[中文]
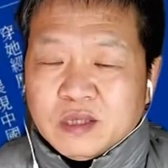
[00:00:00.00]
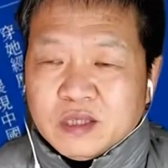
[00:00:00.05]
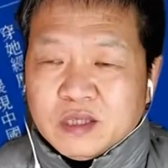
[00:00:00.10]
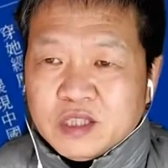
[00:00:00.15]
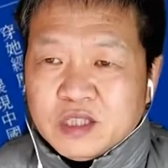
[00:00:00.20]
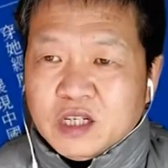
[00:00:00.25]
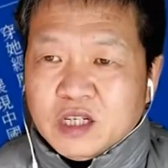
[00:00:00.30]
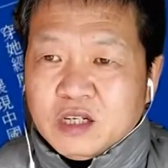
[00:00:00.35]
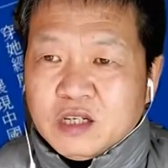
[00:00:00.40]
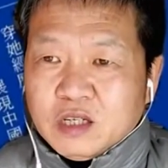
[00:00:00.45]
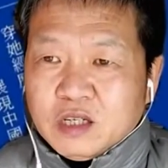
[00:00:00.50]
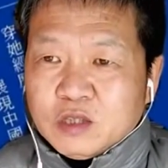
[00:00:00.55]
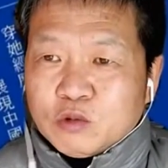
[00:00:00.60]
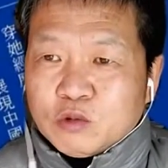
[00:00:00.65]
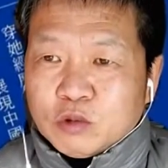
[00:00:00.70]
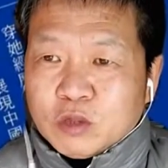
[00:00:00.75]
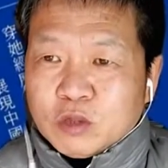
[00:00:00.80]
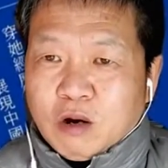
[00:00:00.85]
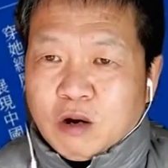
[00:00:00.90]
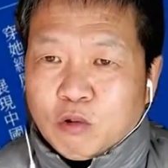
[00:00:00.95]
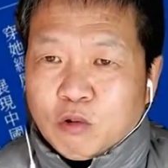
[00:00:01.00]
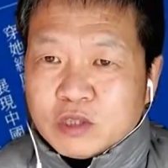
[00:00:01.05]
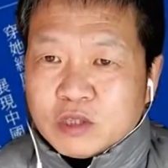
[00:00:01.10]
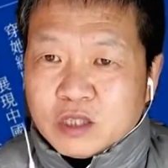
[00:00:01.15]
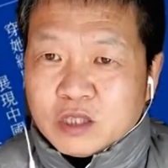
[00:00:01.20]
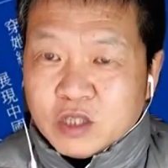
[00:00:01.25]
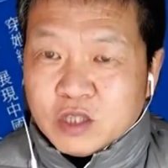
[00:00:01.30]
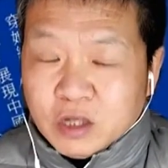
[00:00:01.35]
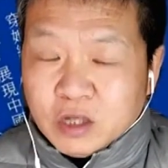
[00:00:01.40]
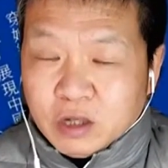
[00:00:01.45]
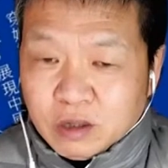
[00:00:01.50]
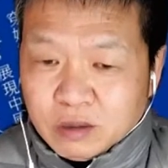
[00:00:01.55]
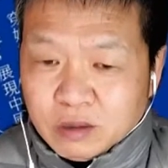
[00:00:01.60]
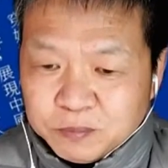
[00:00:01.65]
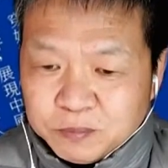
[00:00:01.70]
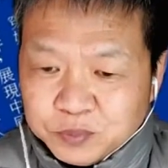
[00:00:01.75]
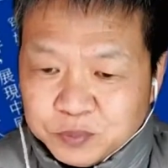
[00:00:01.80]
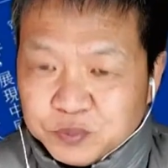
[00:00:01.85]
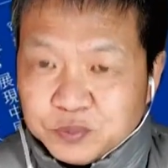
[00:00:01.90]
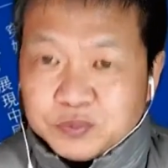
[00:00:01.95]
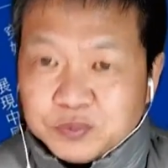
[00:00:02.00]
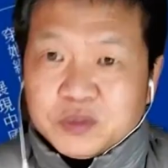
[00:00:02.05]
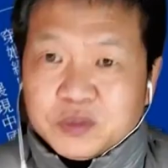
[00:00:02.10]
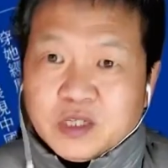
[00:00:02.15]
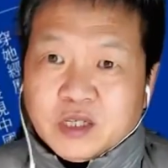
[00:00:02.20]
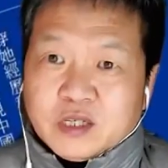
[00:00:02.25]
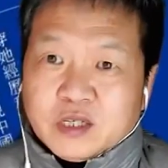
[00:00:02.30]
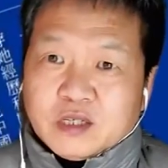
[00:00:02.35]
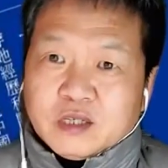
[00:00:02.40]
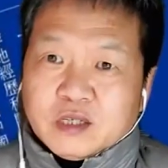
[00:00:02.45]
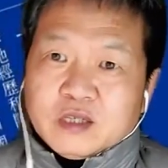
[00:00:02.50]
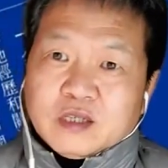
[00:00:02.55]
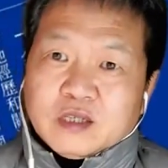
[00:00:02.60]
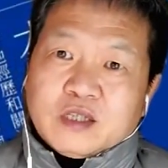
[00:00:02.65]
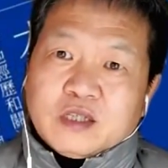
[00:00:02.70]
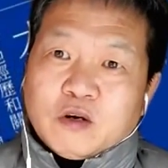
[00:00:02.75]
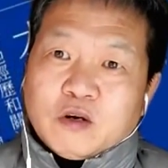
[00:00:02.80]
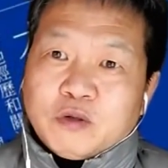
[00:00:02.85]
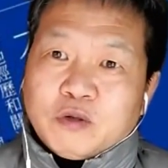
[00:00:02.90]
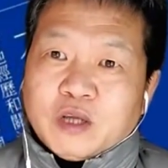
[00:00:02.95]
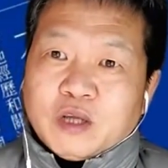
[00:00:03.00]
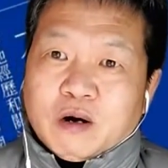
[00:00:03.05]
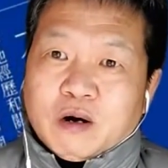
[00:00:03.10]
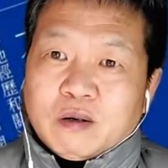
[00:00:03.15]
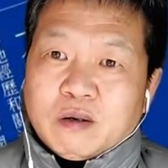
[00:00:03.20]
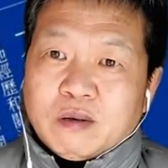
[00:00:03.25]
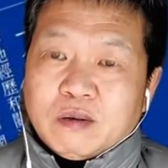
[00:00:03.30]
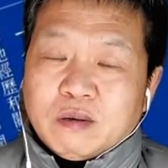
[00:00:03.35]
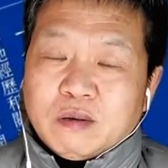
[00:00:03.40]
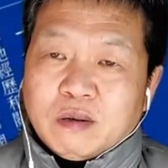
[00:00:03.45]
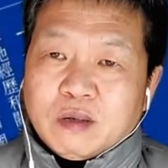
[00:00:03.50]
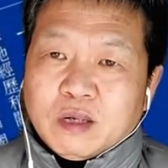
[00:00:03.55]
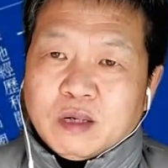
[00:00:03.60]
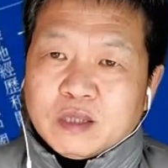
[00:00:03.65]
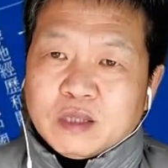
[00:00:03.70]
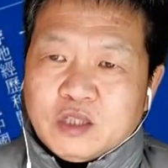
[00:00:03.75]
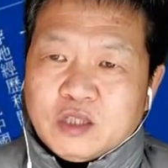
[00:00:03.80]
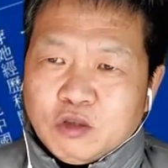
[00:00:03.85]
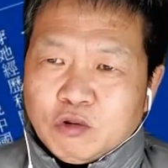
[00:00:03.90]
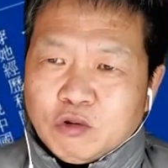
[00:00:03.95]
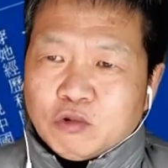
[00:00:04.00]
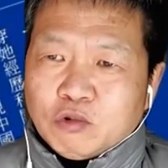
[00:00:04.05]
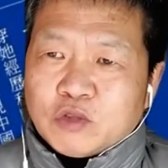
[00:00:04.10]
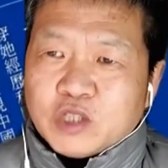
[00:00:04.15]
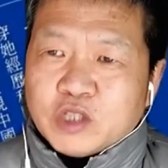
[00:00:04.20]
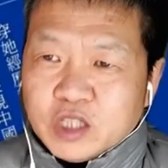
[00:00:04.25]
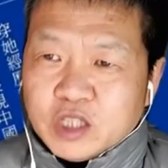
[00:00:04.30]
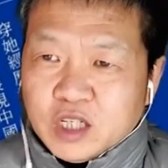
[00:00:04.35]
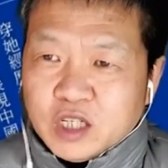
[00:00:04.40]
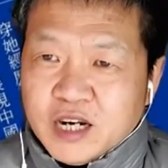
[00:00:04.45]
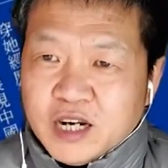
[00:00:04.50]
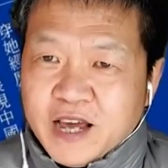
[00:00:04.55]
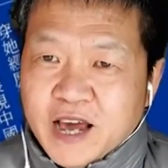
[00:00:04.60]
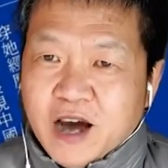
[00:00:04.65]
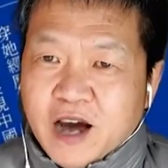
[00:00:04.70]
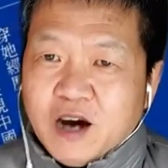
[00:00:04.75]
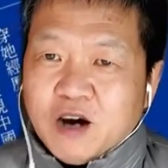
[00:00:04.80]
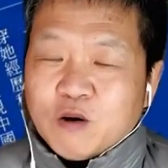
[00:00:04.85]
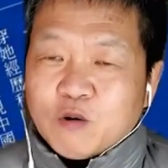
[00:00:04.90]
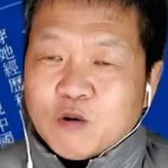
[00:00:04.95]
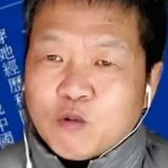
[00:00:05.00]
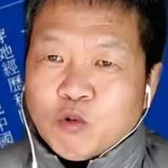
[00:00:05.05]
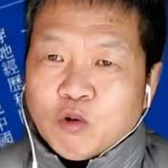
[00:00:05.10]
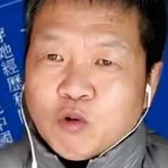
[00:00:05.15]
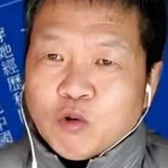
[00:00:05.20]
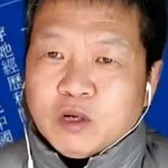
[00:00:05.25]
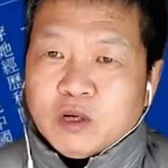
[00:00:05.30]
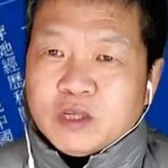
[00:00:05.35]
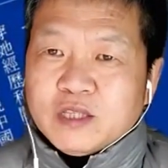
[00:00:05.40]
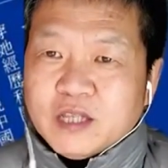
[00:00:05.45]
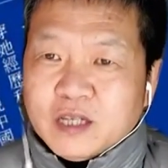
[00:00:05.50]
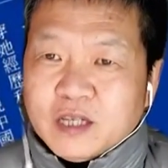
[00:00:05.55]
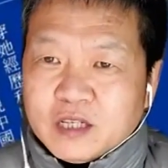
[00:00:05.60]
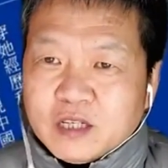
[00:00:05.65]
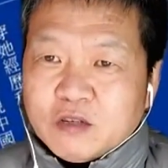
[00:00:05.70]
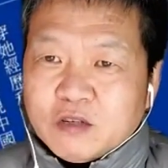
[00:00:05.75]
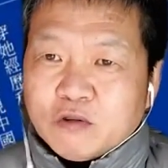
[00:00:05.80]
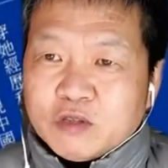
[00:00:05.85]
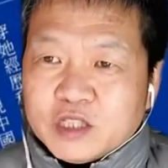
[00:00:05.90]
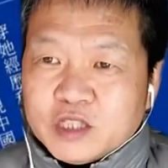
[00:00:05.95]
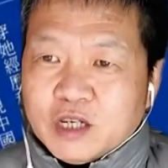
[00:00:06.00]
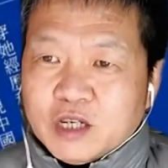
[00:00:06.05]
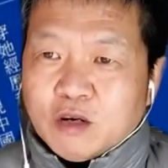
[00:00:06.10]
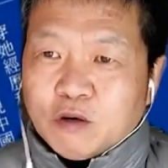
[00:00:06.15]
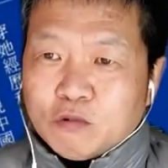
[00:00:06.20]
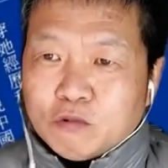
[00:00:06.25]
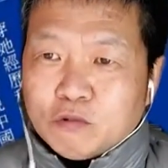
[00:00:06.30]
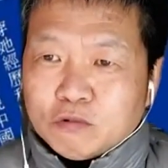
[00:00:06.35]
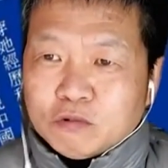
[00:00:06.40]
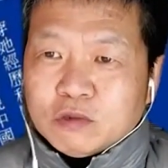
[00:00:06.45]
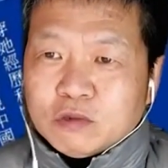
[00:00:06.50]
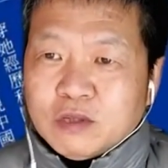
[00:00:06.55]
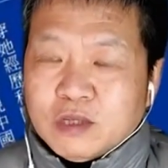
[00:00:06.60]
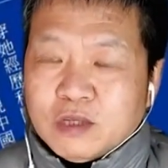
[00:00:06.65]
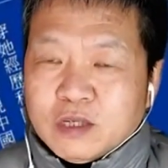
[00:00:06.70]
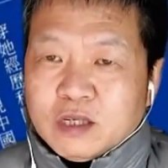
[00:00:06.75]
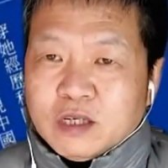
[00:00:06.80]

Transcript: 尖阁诸岛或者是要这个钓鱼岛啊，就是两国能够相互